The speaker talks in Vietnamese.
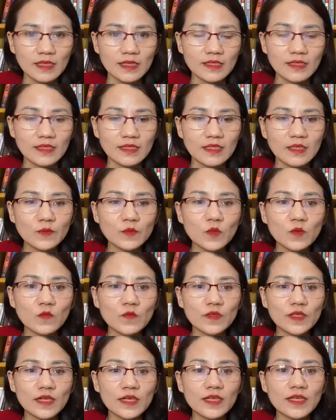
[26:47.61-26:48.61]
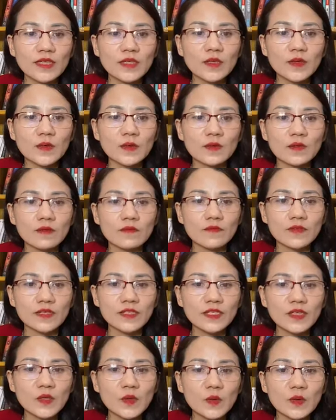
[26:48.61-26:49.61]
khi anh chị tiếp xúc với cái nhiều
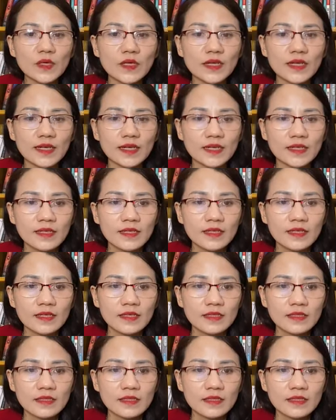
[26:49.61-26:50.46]
với nhiều người